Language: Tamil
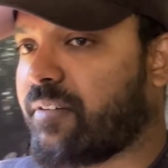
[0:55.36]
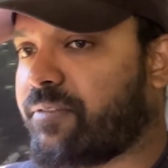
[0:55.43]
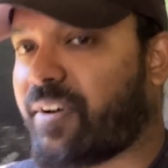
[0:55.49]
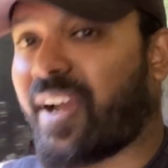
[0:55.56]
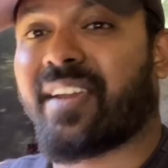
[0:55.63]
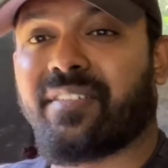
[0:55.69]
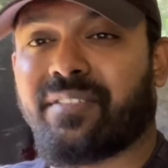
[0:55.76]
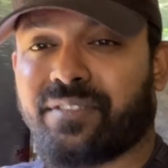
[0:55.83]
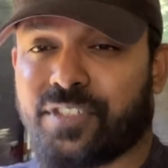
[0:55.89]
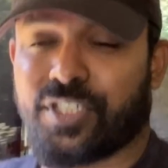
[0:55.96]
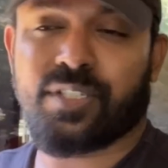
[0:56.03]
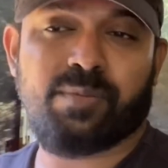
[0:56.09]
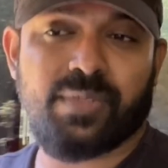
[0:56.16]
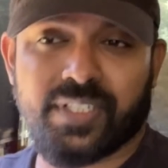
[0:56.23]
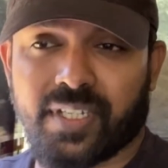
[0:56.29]
ஃபைவ்
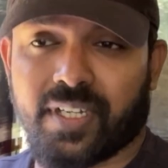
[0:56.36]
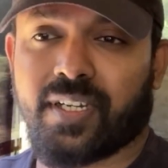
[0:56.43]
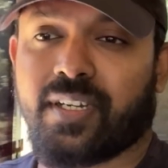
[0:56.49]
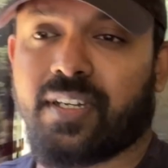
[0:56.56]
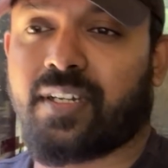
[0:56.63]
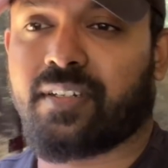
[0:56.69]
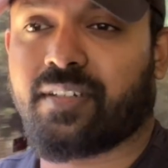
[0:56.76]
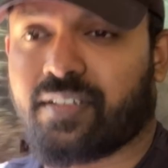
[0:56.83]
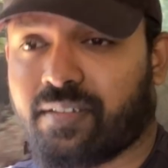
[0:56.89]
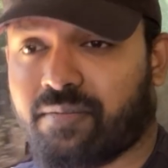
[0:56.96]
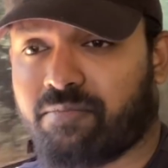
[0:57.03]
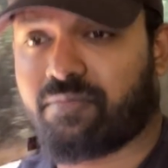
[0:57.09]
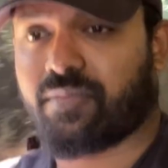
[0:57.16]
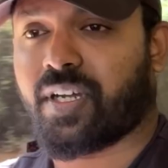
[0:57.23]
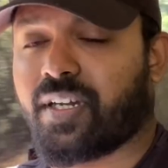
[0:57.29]
ஜிபி தான்
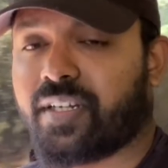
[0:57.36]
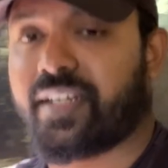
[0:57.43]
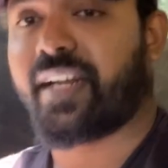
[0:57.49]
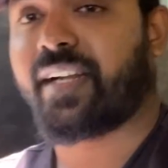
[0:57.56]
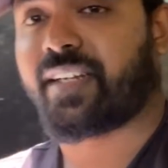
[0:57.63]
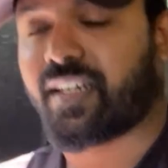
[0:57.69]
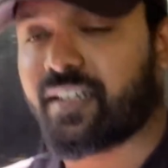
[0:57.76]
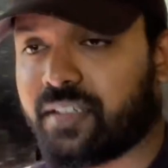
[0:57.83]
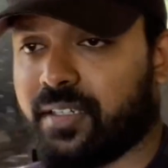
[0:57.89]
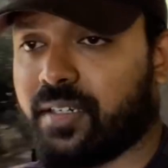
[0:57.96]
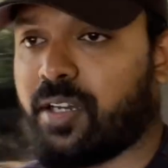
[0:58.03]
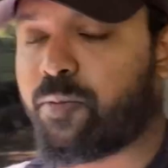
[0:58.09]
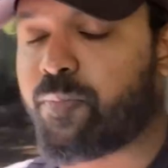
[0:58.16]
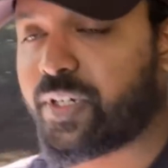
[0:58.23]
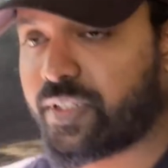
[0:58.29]
டேட்டா
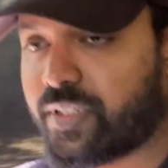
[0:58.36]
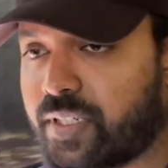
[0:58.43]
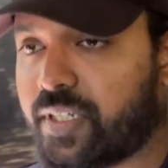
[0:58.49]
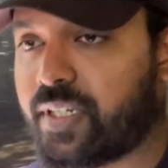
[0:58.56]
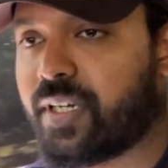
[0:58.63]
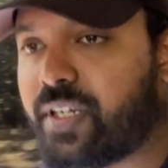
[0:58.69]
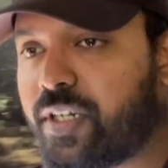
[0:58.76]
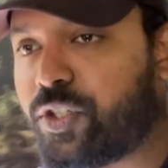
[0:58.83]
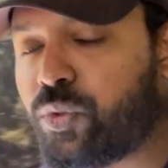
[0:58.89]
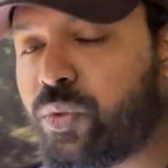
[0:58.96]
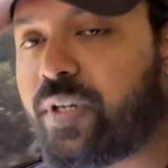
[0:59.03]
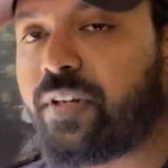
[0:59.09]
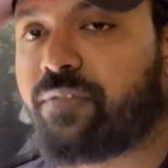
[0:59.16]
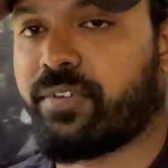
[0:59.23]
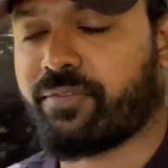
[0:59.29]
பட் டூ
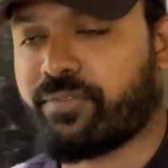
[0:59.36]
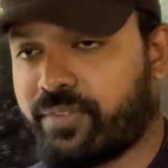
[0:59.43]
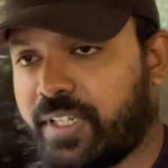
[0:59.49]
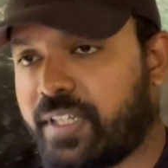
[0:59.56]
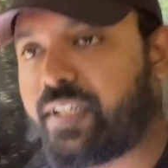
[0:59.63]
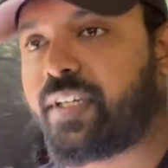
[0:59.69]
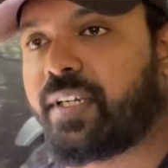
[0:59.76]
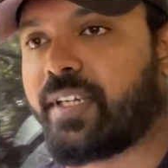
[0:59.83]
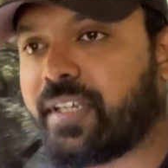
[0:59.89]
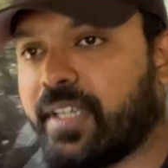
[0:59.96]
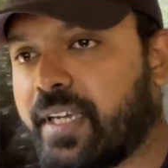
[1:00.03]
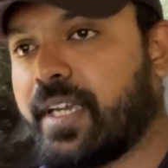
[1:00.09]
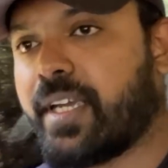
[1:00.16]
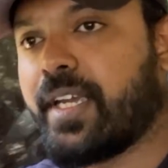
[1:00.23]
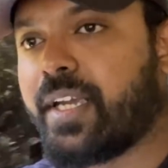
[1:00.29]
ஹண்ட்ரட் அண்ட் ஃபிஃப்டி
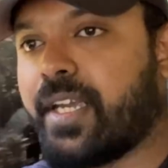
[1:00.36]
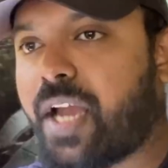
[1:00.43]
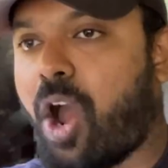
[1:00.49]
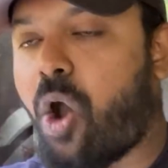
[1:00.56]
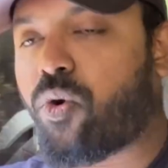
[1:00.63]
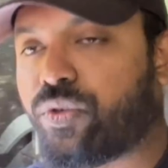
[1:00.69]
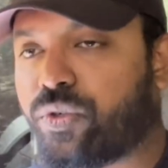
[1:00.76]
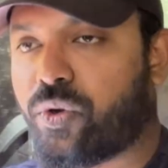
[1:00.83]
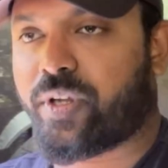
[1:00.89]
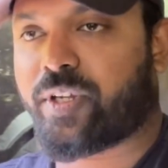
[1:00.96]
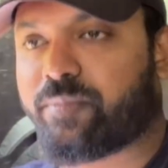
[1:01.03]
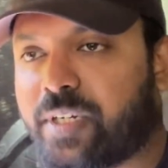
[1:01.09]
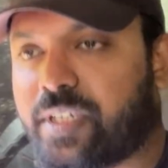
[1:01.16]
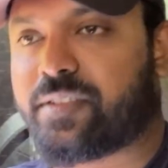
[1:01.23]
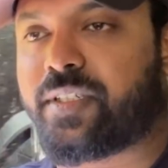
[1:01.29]
அவுட்
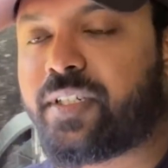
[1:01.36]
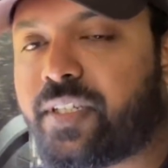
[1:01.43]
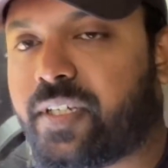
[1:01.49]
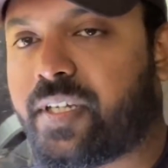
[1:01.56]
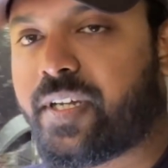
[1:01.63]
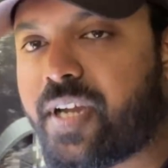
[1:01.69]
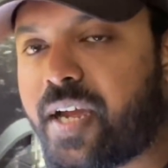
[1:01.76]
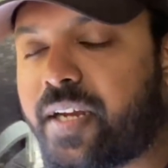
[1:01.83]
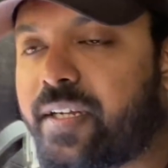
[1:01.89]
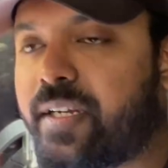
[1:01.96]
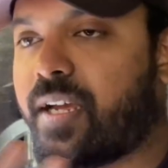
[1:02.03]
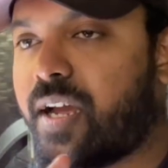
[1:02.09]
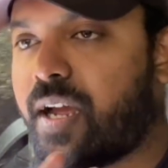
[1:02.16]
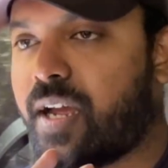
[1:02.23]
கோயிங் மினிட்ஸ் இருக்குது அண்ட்